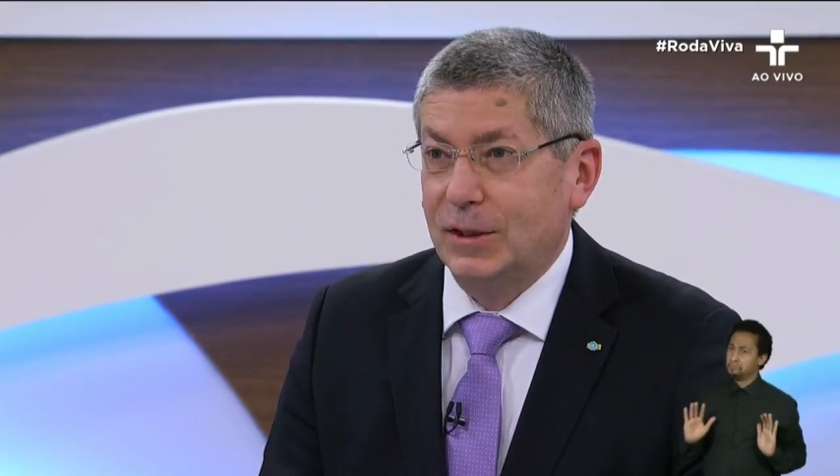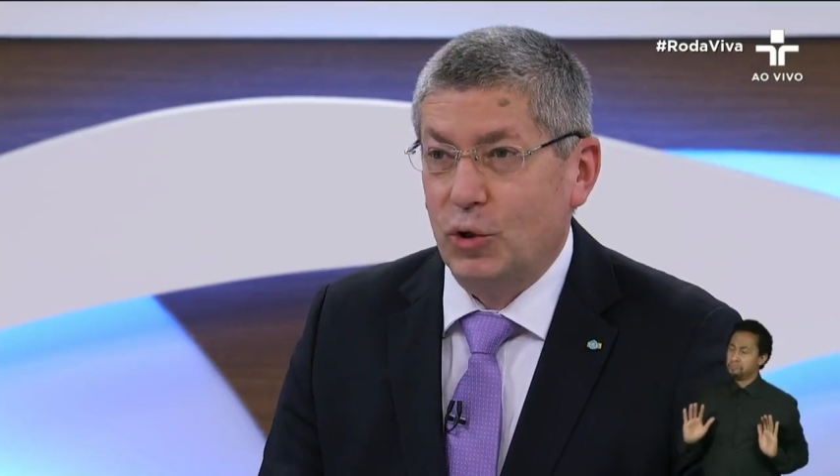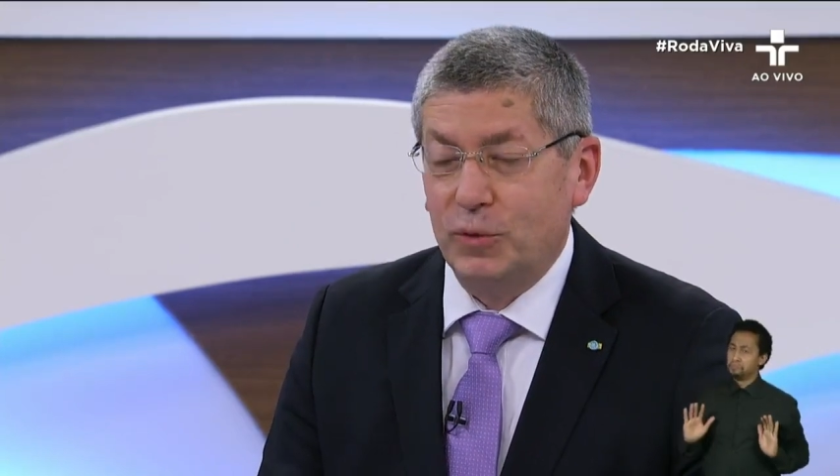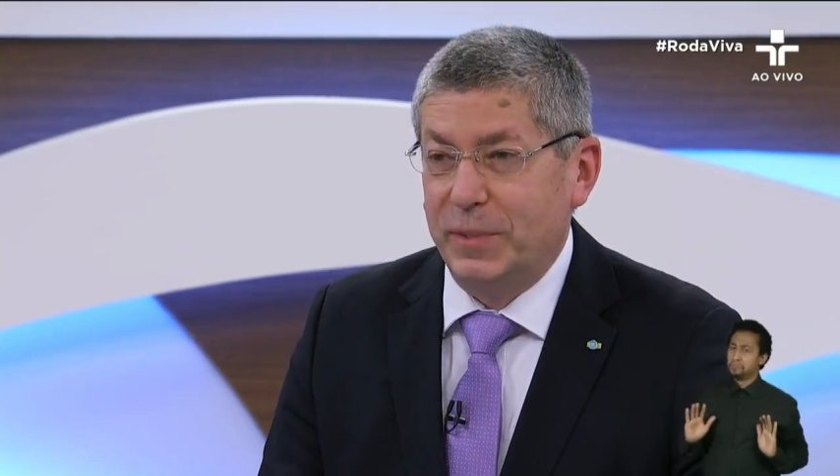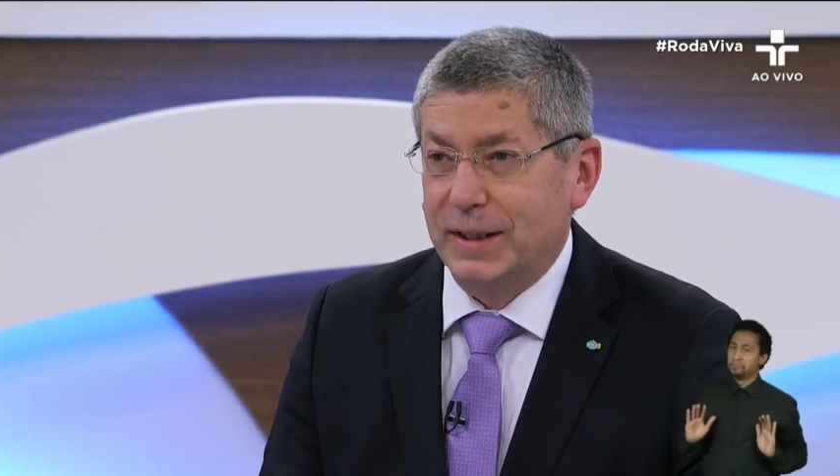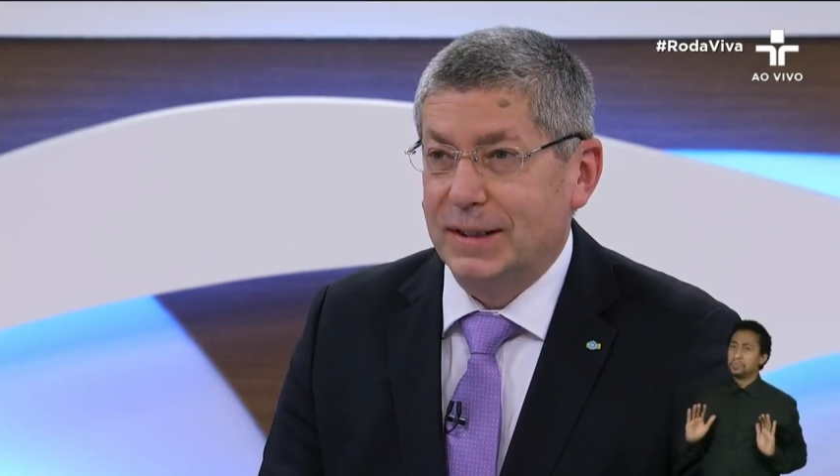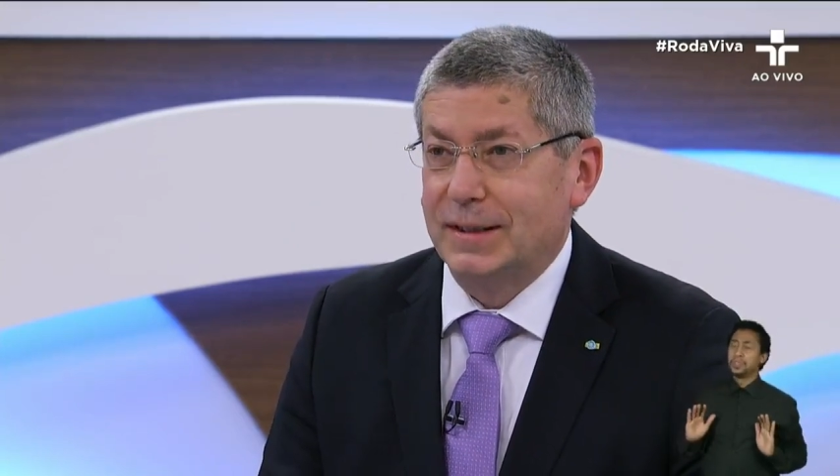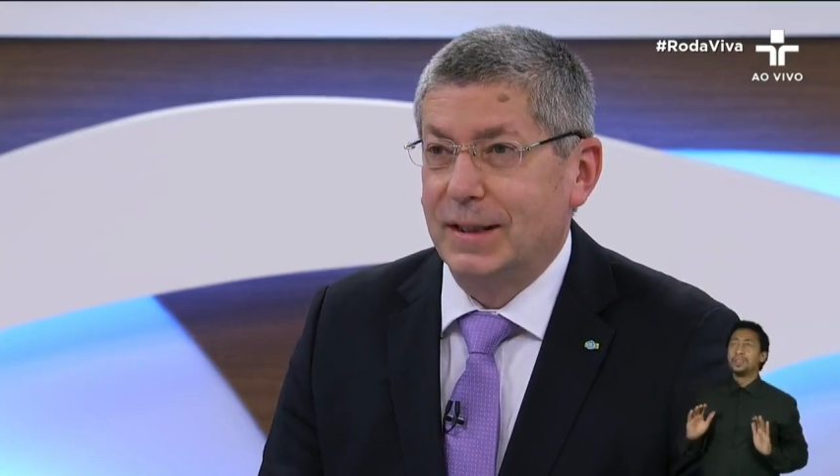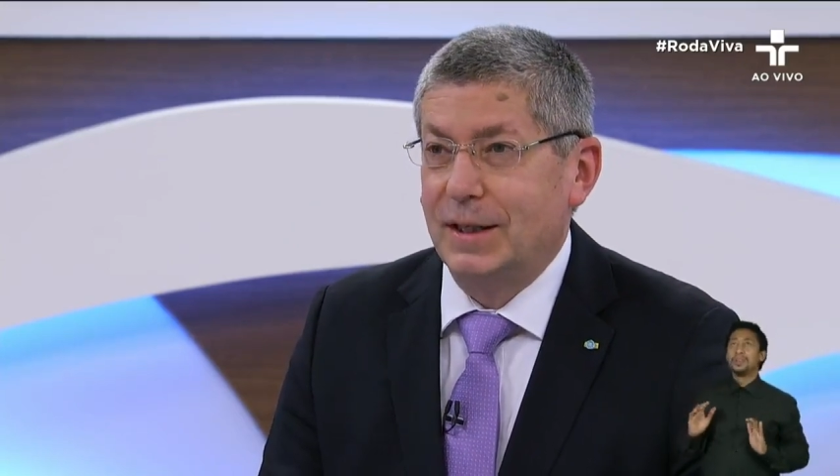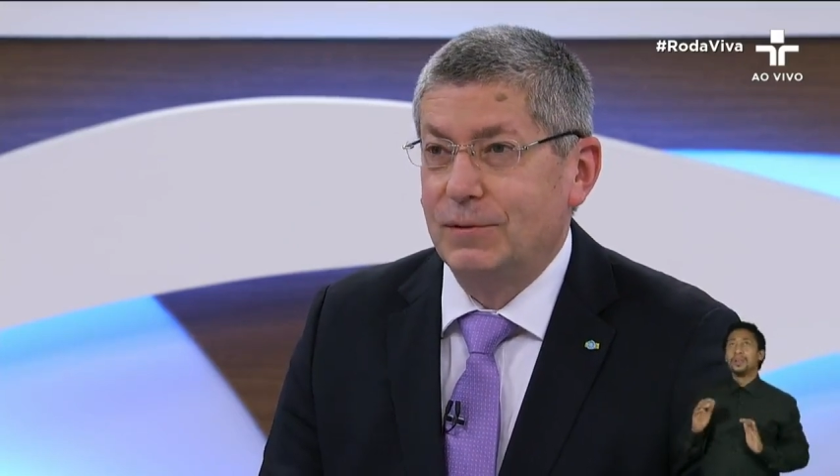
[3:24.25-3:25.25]

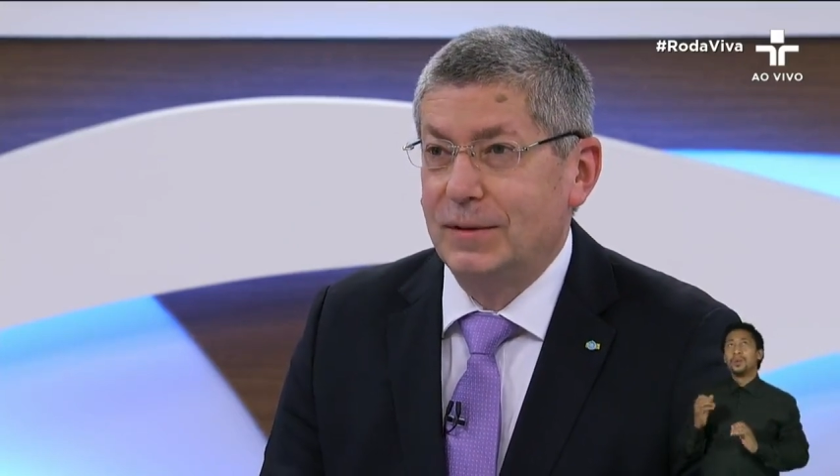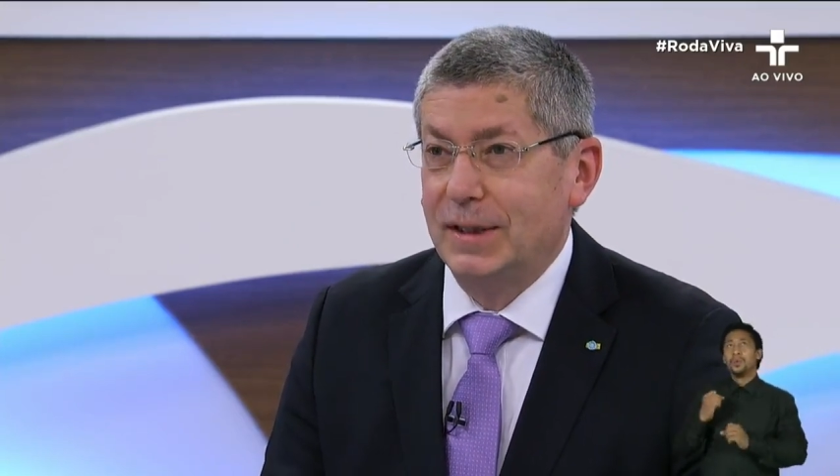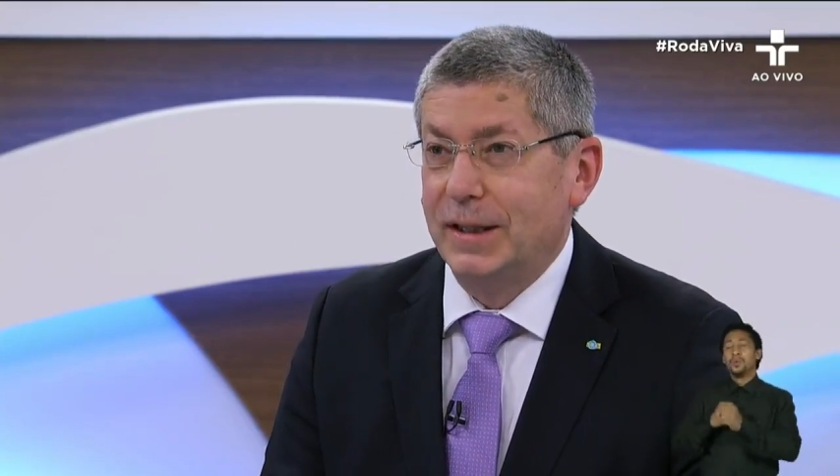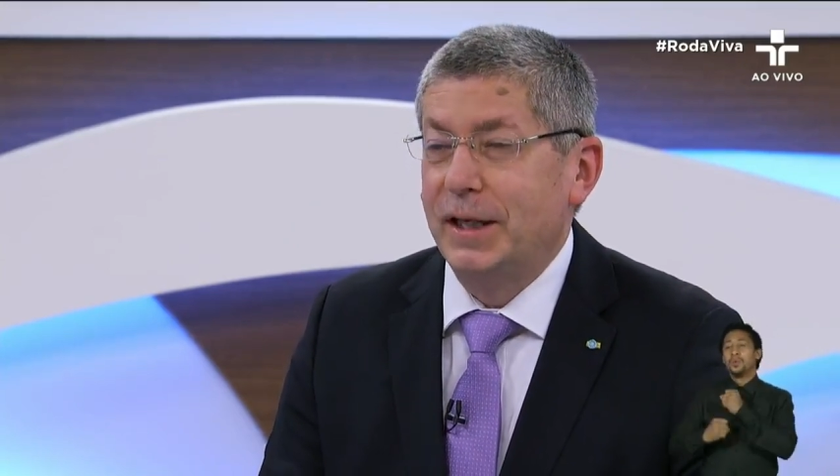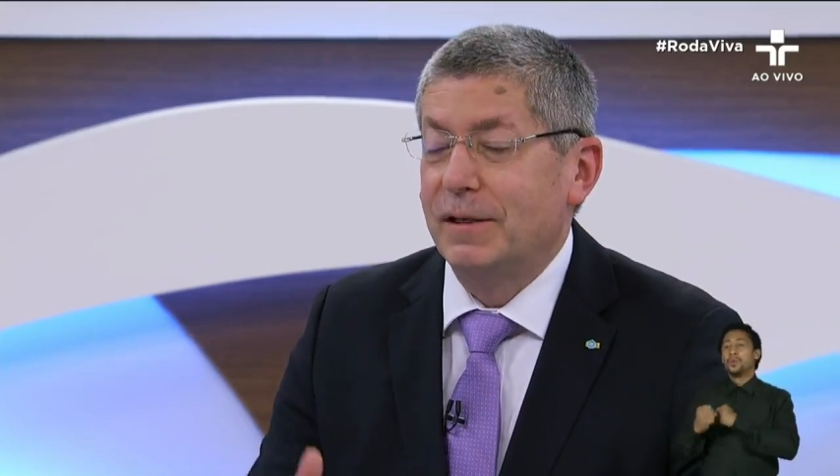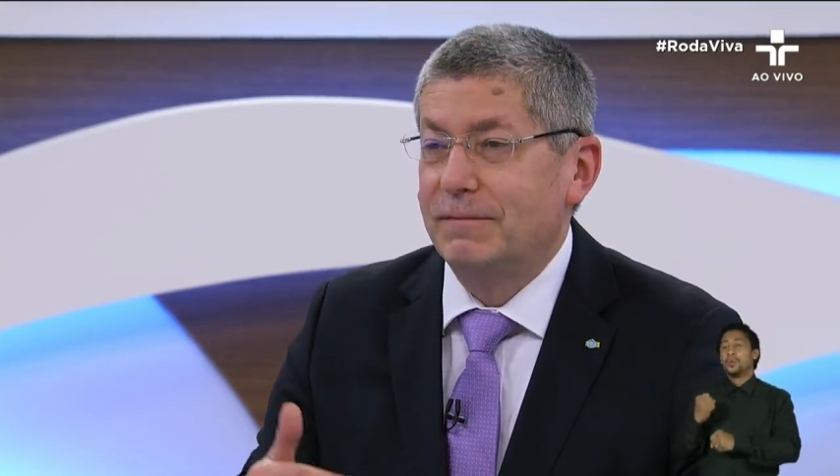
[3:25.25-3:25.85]
cooperação e